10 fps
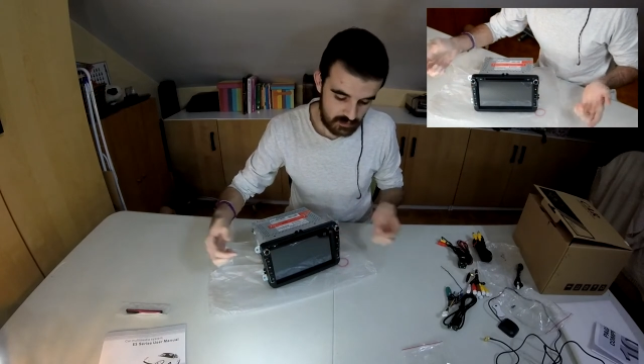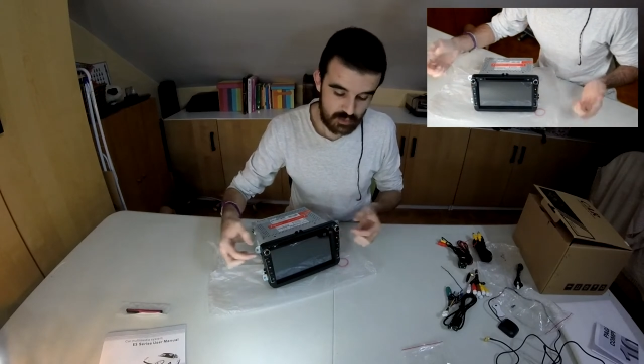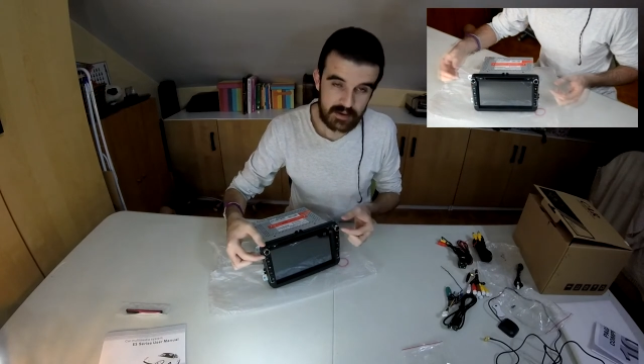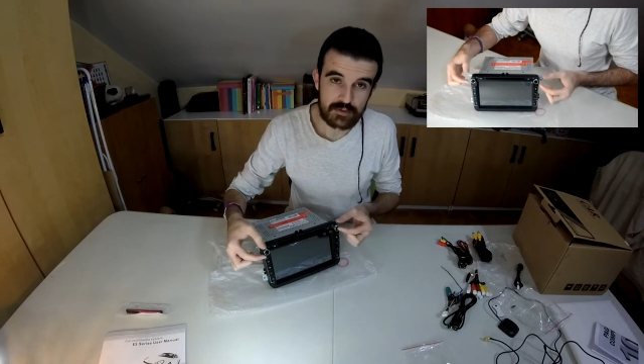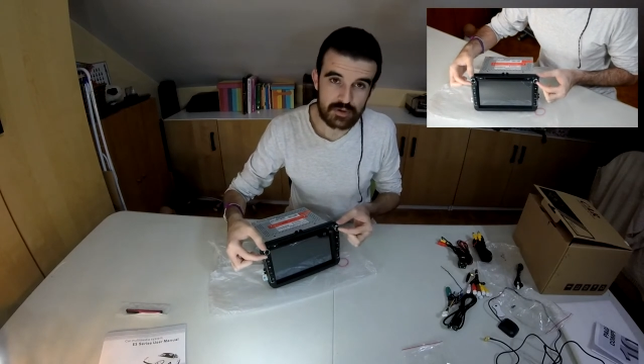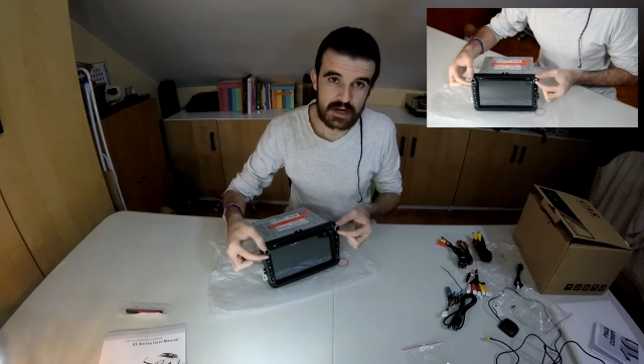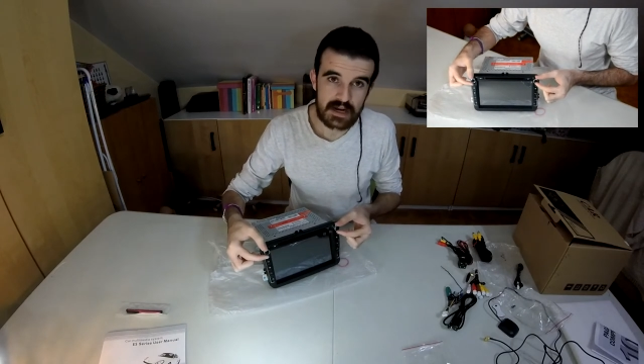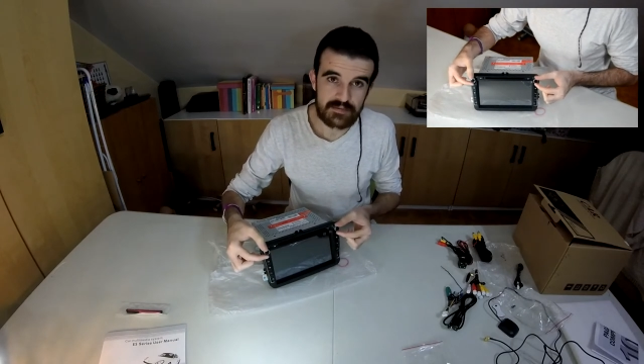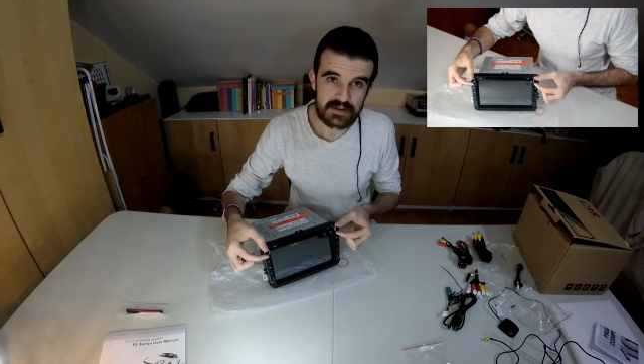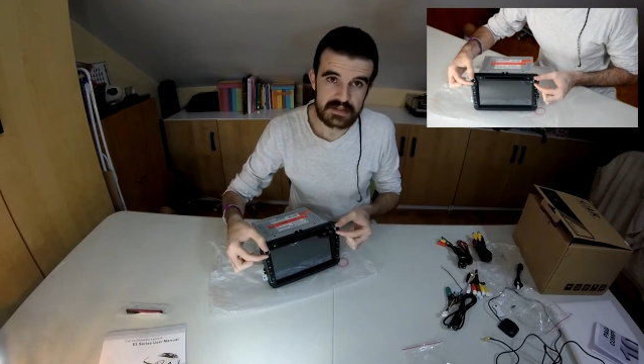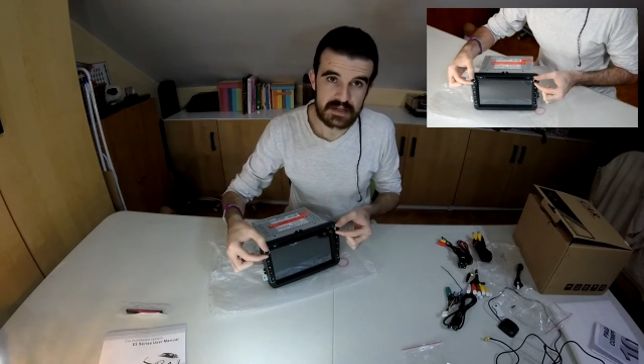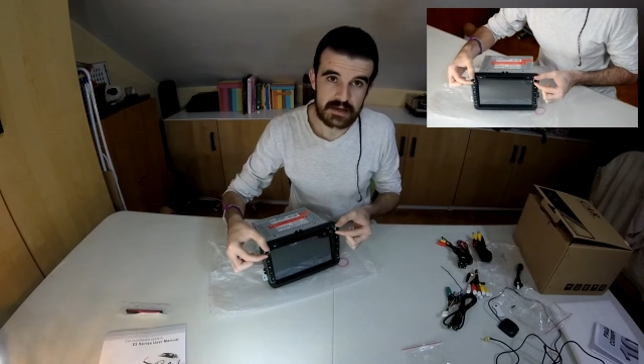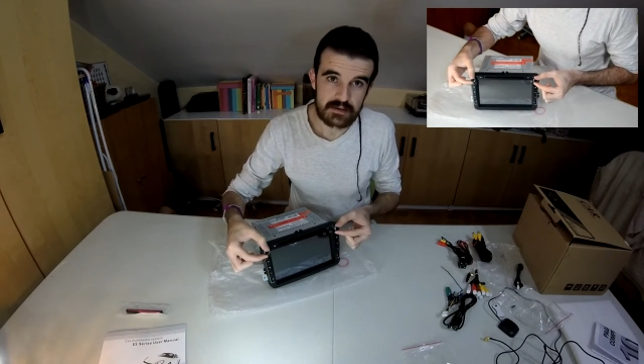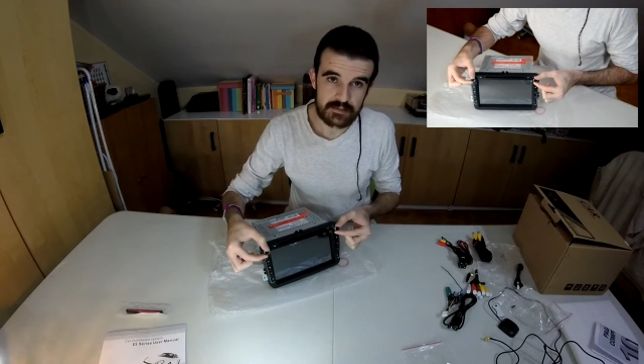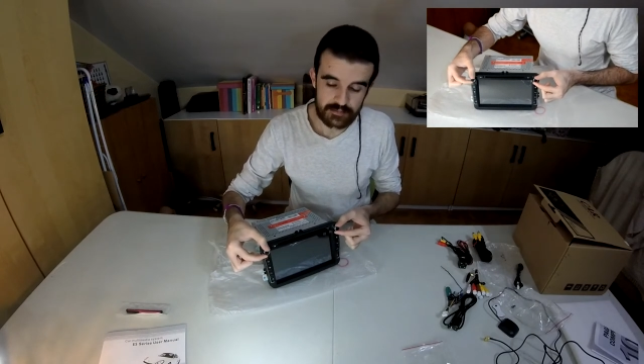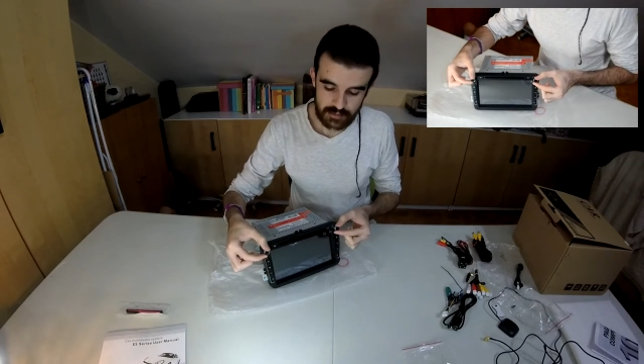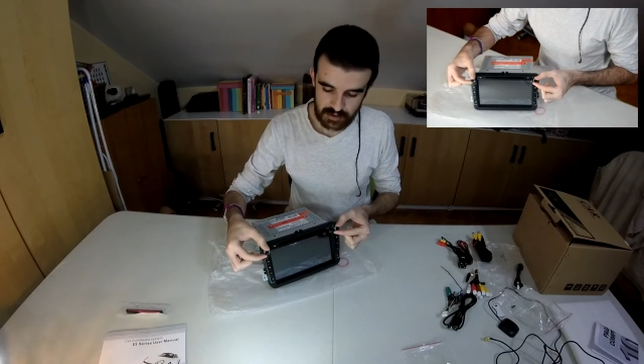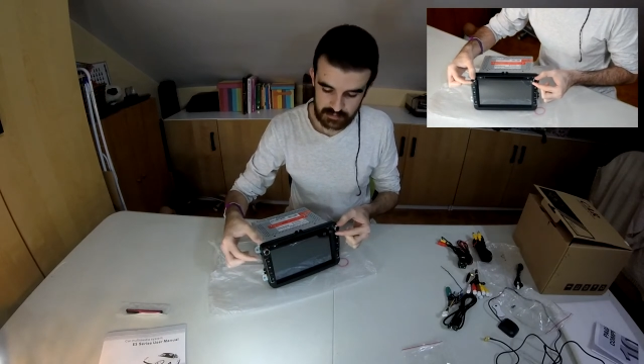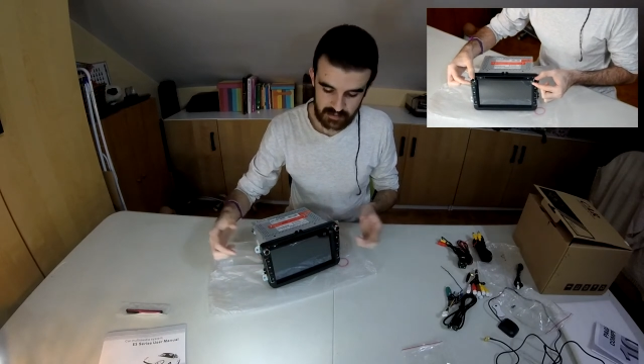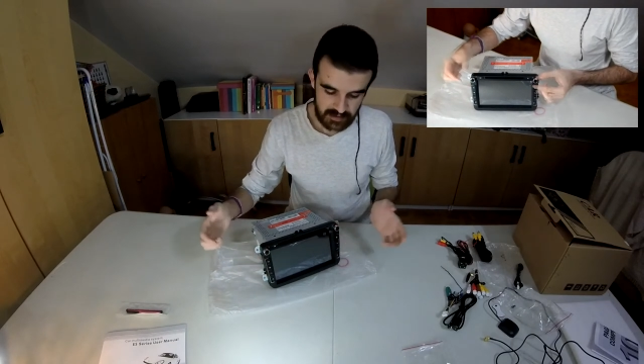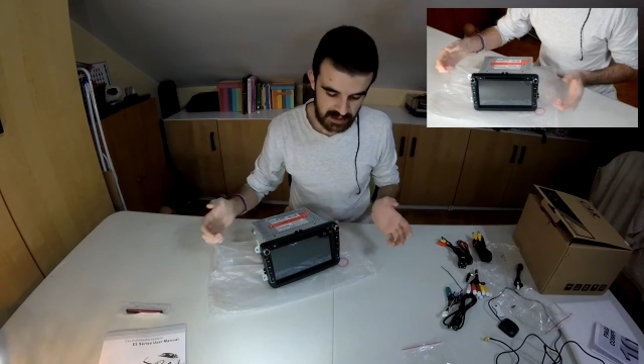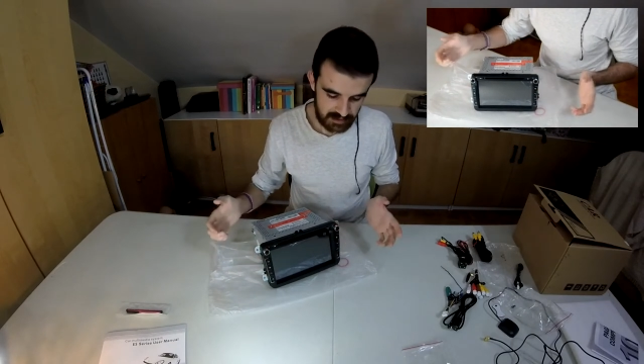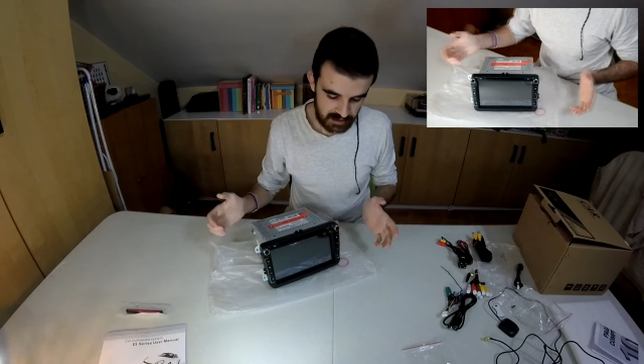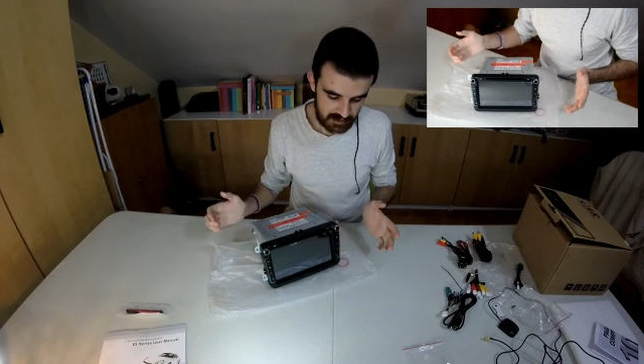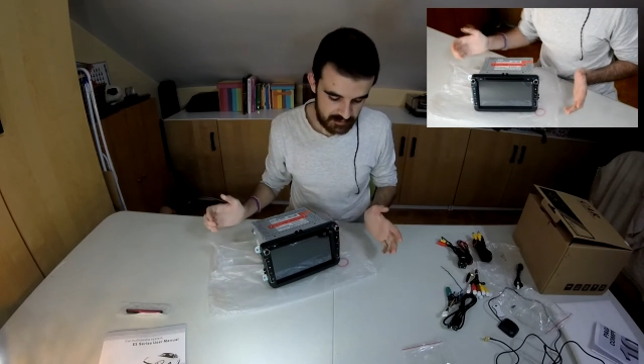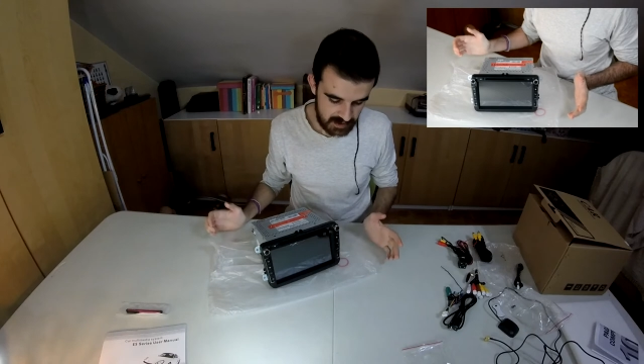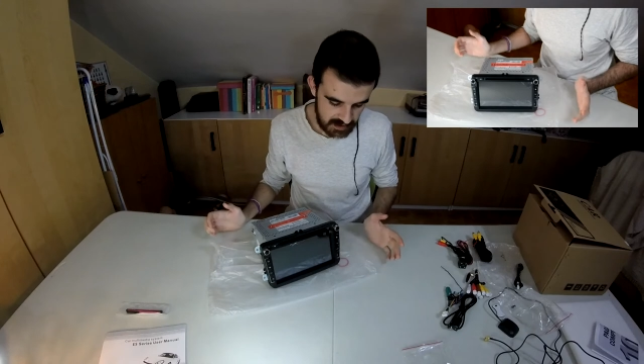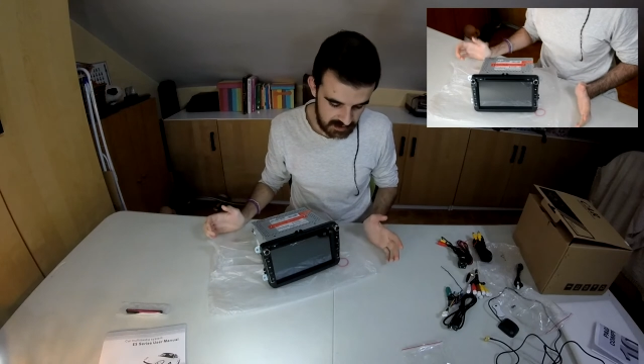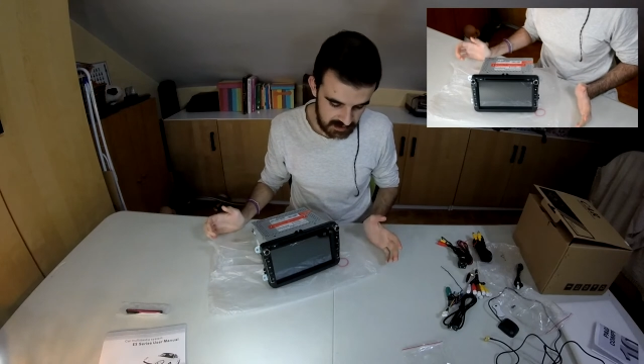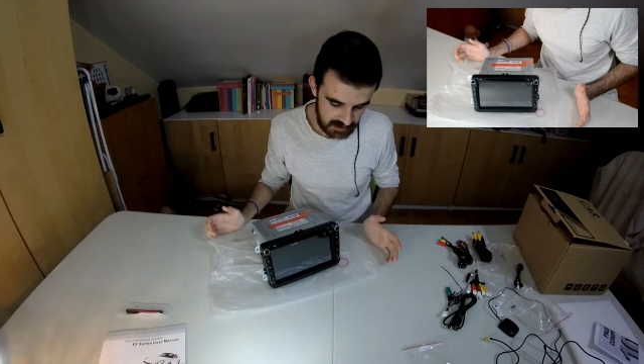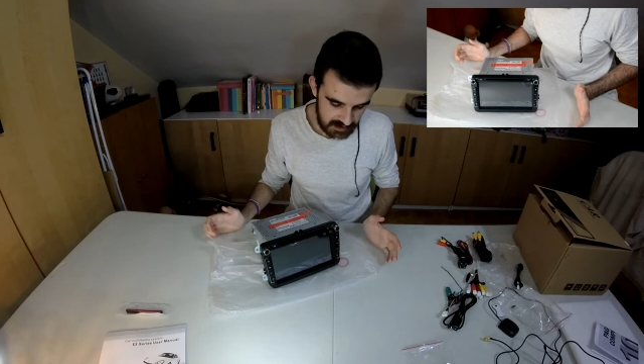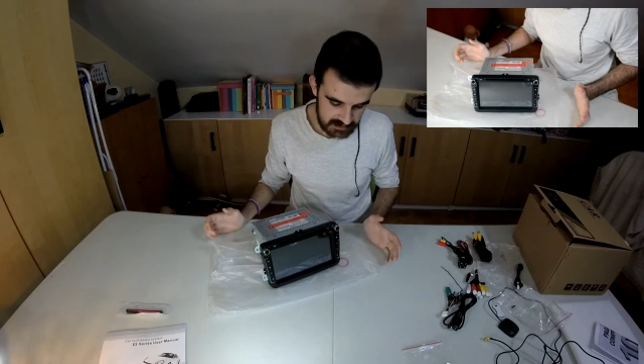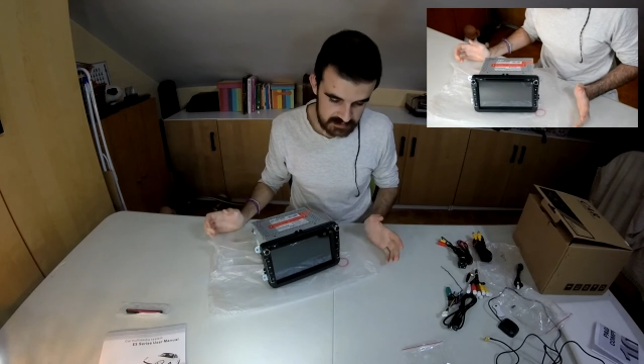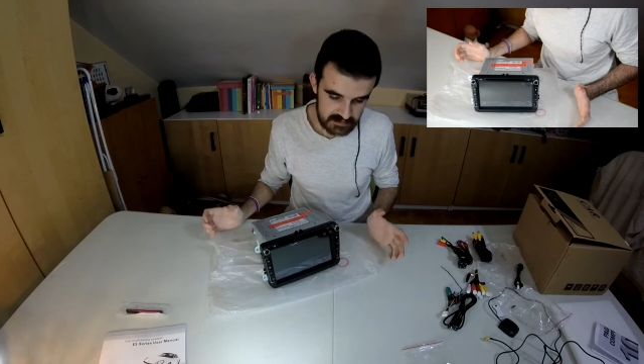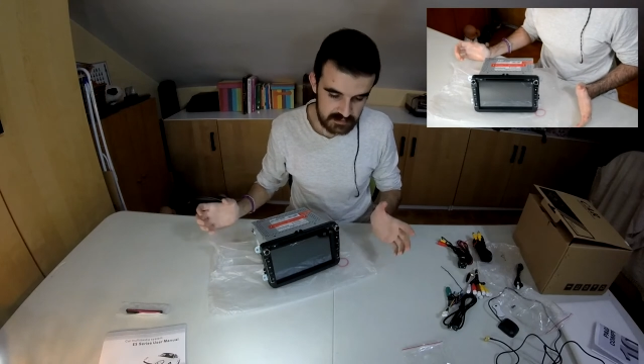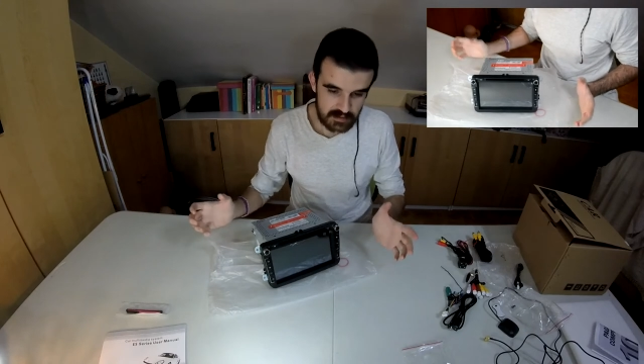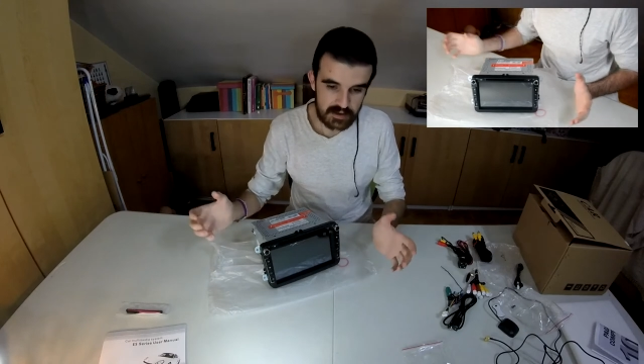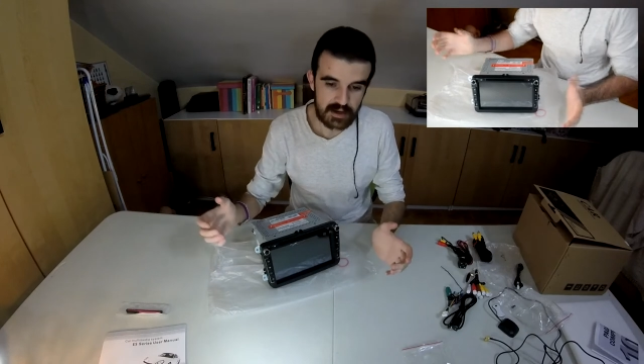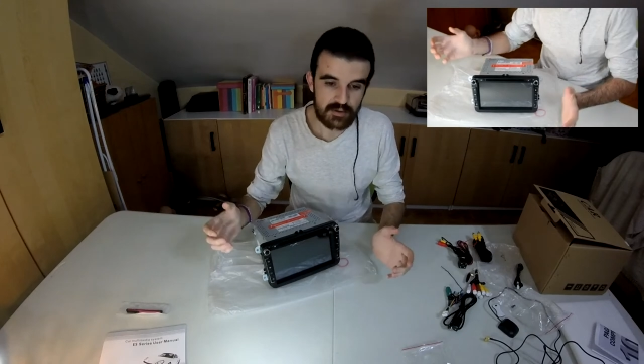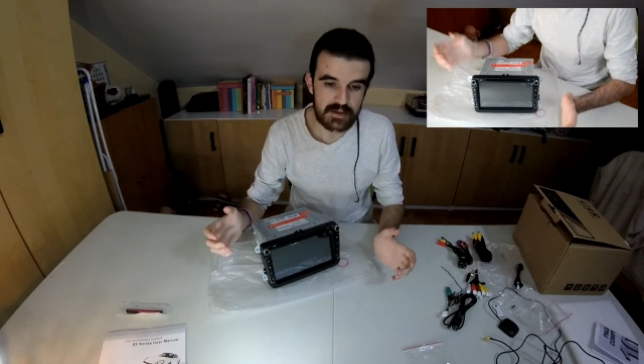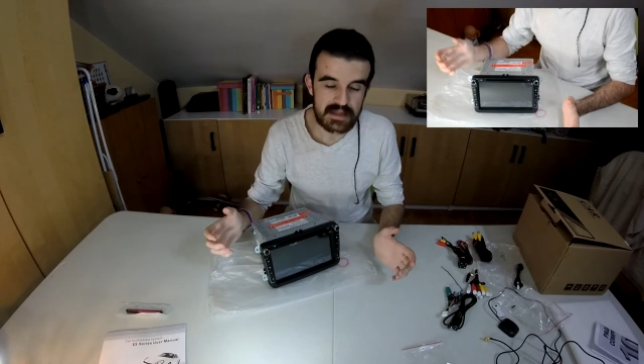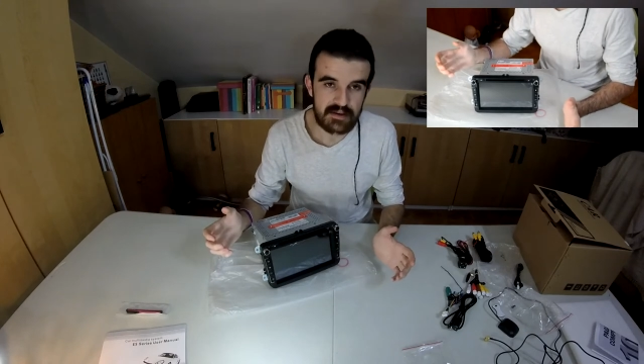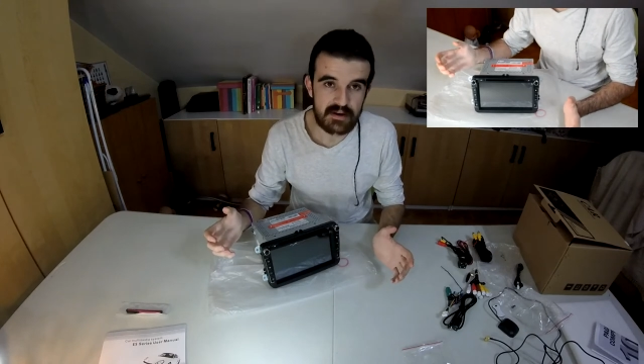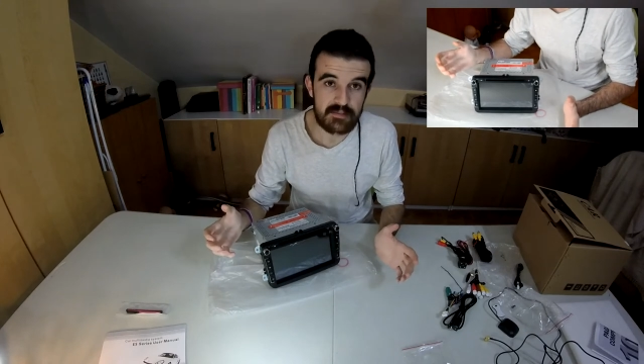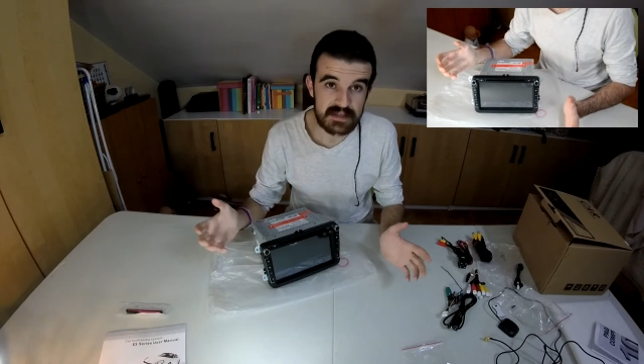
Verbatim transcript: una botonera física, porque me parece que es más recomendable,